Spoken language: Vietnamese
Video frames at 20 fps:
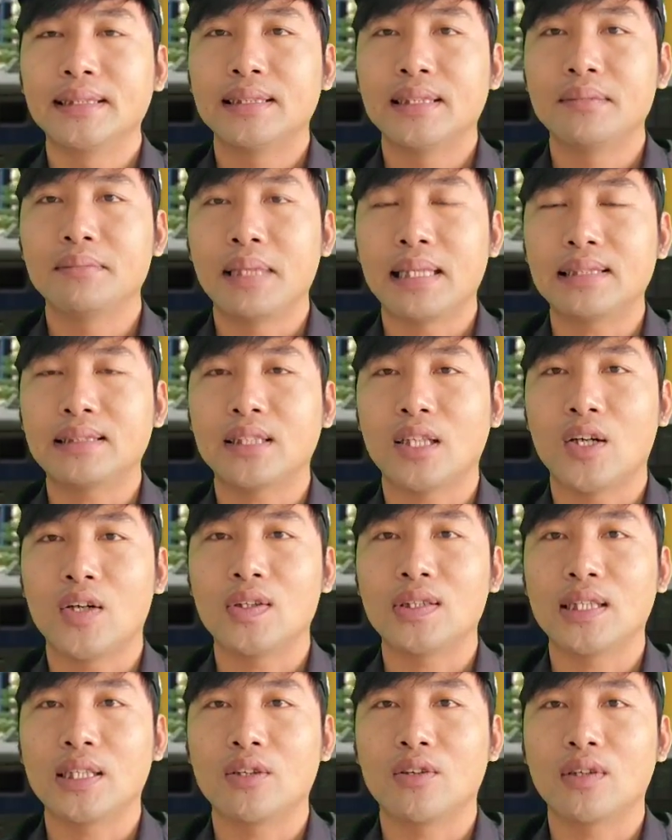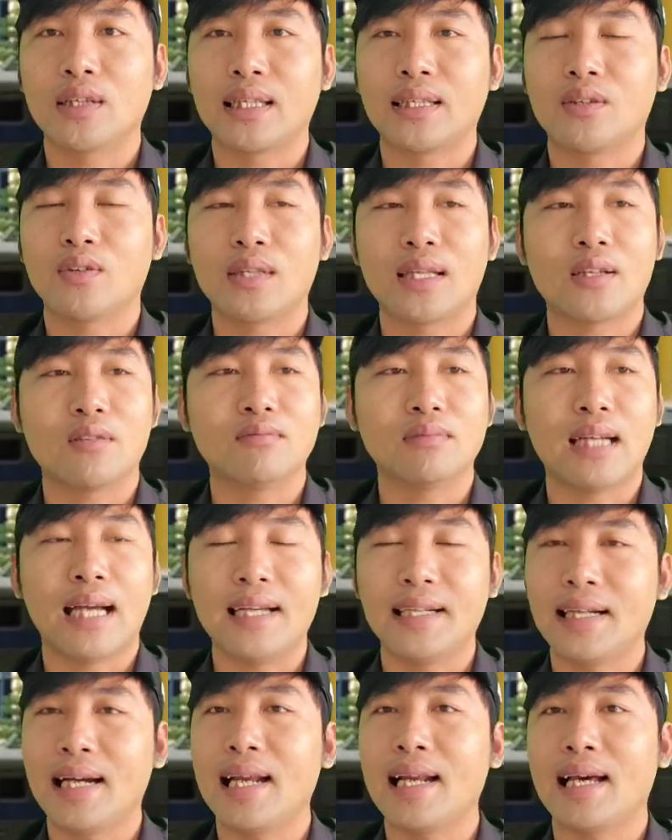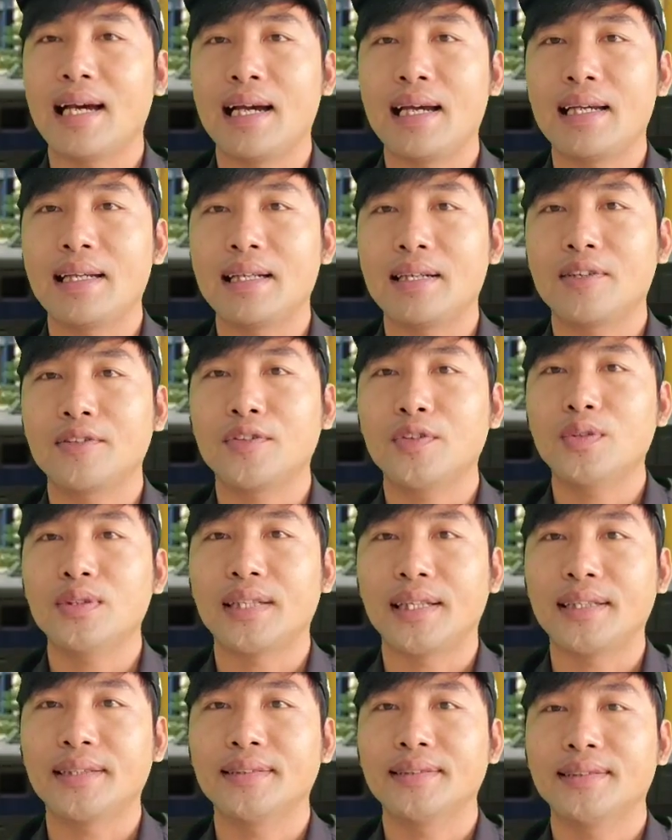lên mạng xã hội thì cô thầy cô này cũng cãi khá là hay đó cô chú anh chị